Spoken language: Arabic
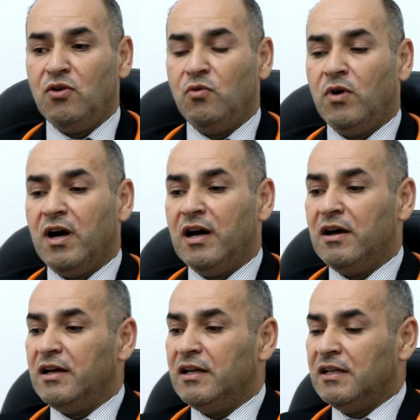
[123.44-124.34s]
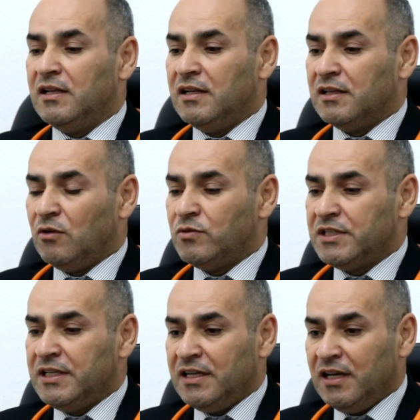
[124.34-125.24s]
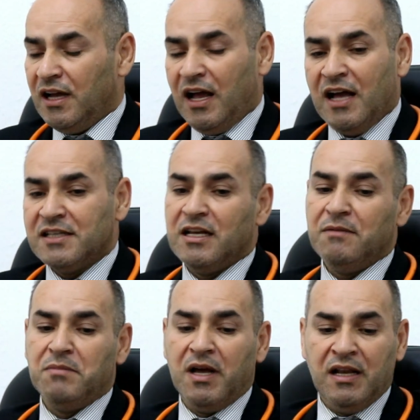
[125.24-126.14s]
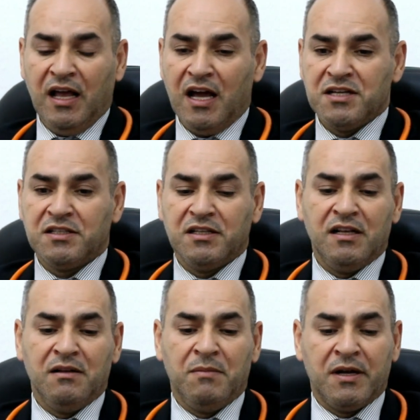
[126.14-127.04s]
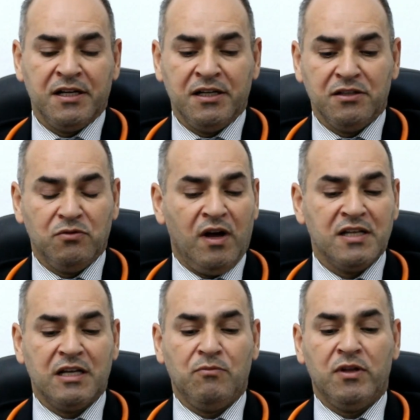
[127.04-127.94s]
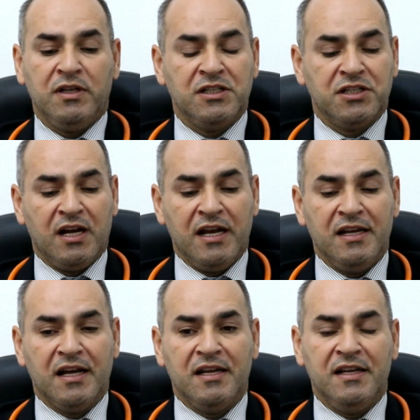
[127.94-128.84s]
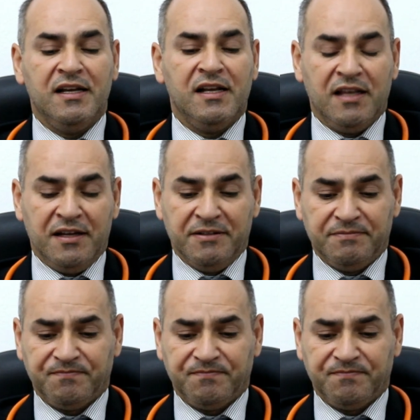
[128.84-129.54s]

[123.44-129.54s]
والتوسيع حسب حاجة المريض وحسب وضع الشرايين الكليه لديه